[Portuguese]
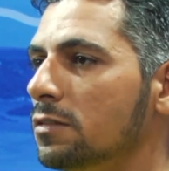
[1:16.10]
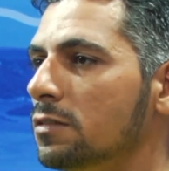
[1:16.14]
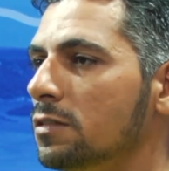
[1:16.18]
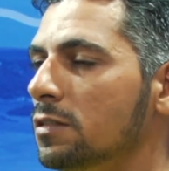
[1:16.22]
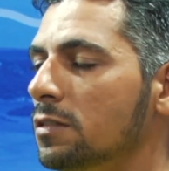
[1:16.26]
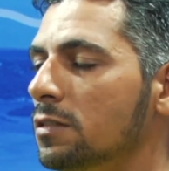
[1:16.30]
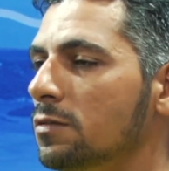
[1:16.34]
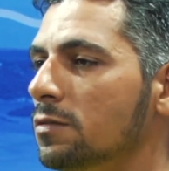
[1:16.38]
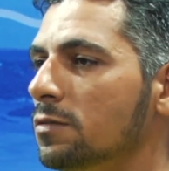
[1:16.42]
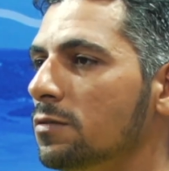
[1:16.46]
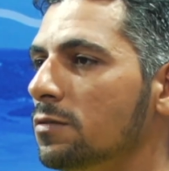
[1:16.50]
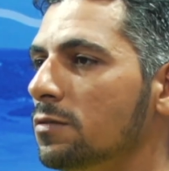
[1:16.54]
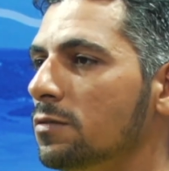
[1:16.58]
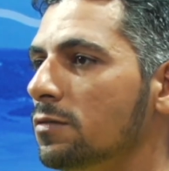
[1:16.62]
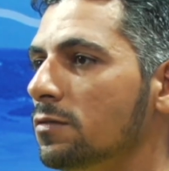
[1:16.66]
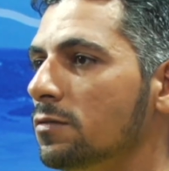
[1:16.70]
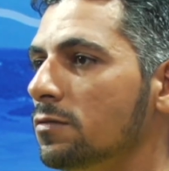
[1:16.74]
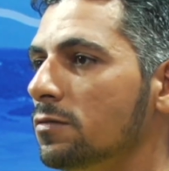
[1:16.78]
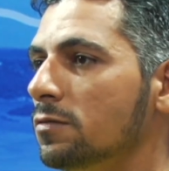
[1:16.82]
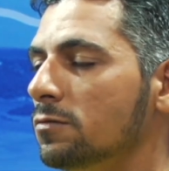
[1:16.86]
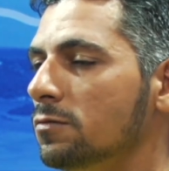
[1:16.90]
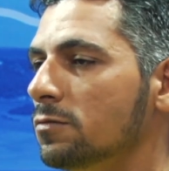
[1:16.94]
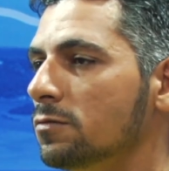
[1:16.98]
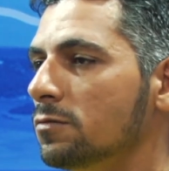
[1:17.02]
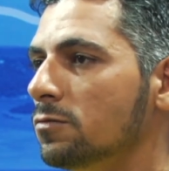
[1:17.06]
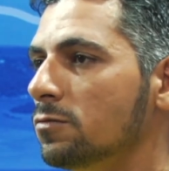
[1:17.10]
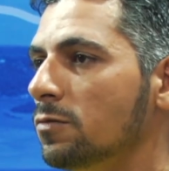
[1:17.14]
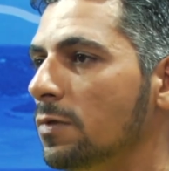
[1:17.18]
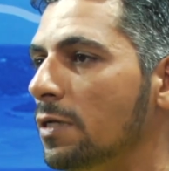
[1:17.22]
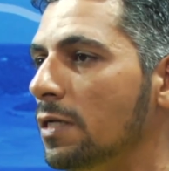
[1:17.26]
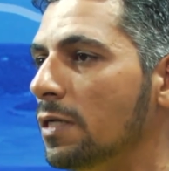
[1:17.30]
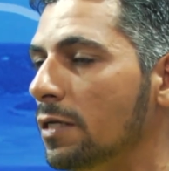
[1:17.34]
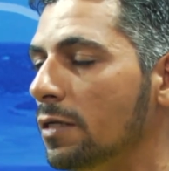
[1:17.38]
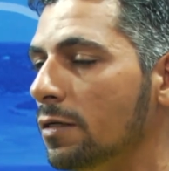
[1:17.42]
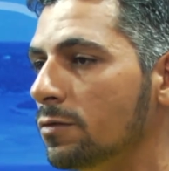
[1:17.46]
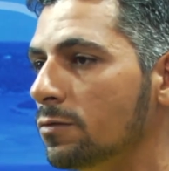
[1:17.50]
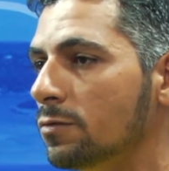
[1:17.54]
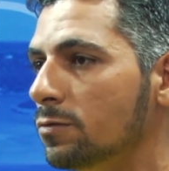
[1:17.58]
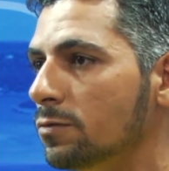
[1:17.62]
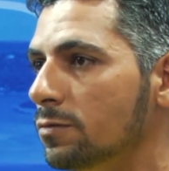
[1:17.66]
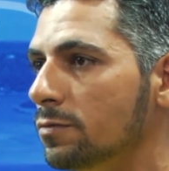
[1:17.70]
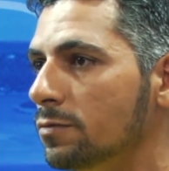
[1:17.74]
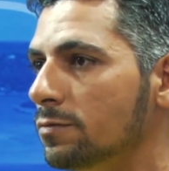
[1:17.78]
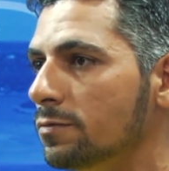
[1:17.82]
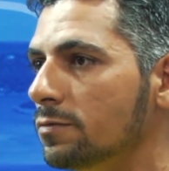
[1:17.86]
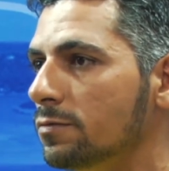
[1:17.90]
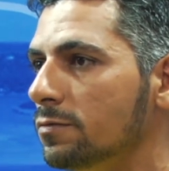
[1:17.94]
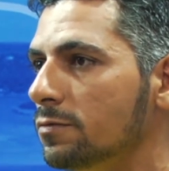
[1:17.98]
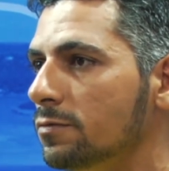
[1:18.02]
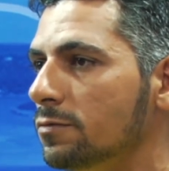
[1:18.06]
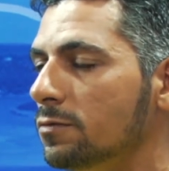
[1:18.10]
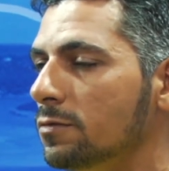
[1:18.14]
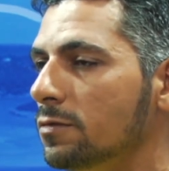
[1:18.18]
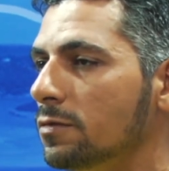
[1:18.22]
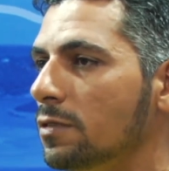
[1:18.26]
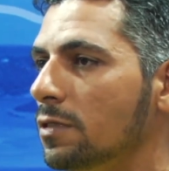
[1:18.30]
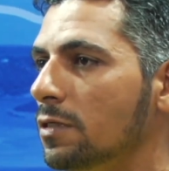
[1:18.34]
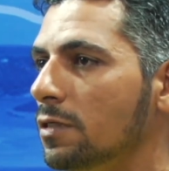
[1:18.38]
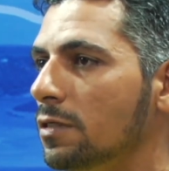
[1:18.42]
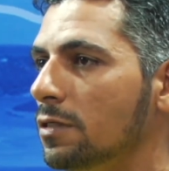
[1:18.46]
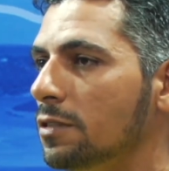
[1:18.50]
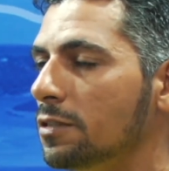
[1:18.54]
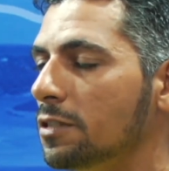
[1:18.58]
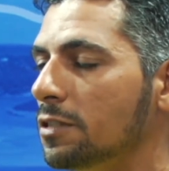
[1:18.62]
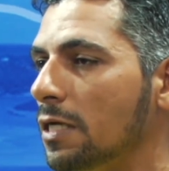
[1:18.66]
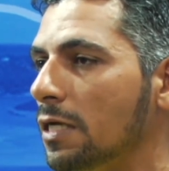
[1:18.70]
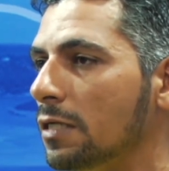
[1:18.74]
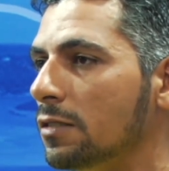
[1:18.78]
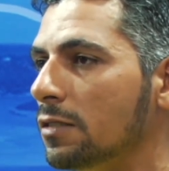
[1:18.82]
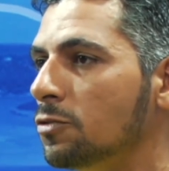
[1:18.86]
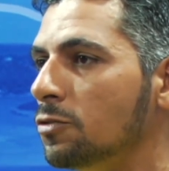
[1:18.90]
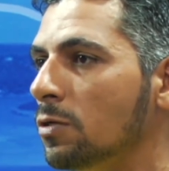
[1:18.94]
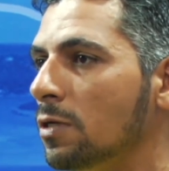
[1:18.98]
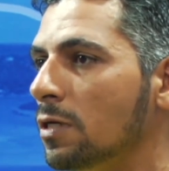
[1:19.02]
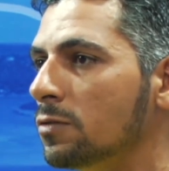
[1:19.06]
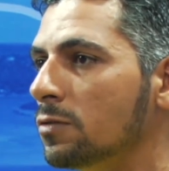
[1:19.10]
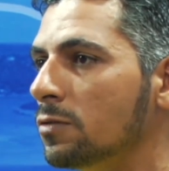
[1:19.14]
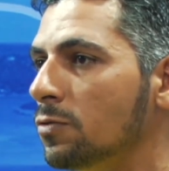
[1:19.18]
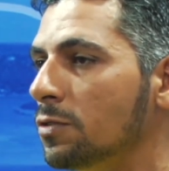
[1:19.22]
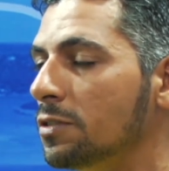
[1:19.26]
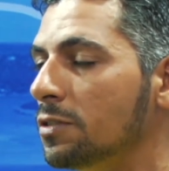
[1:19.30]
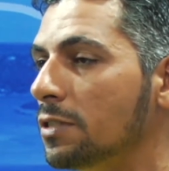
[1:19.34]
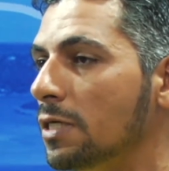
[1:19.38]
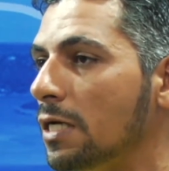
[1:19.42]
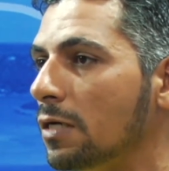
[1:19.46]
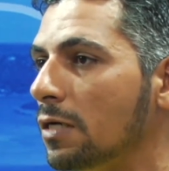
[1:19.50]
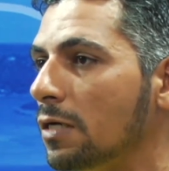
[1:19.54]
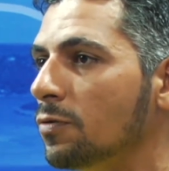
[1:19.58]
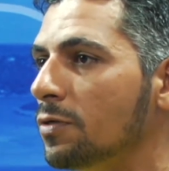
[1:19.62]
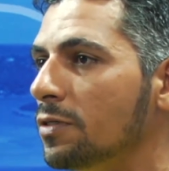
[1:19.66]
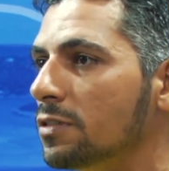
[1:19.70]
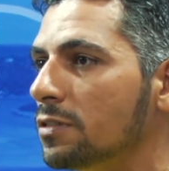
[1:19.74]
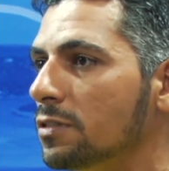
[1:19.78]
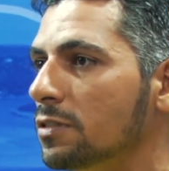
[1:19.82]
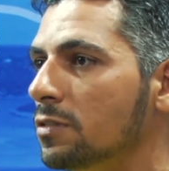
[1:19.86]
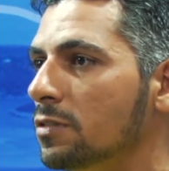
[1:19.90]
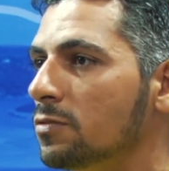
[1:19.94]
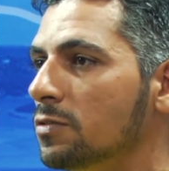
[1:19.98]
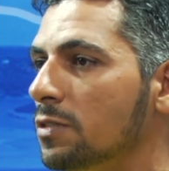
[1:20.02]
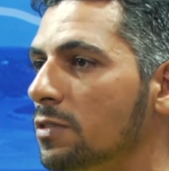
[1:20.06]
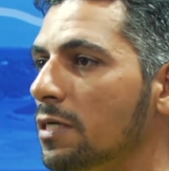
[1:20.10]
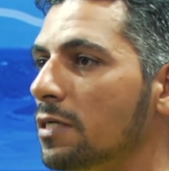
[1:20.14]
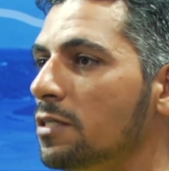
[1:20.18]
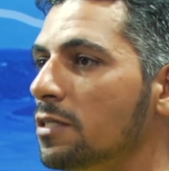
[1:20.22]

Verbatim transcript: tinha um elenco recheado de jogadores já conhecidos, já